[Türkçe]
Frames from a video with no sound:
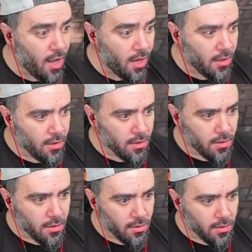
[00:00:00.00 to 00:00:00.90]

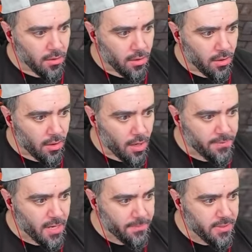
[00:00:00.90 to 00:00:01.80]

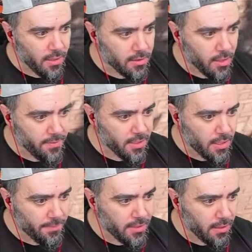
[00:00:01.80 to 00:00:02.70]
Abi kapıda kapıda
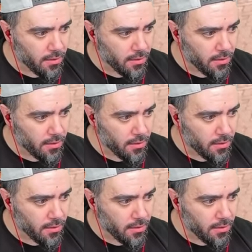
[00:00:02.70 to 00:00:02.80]
kapıda.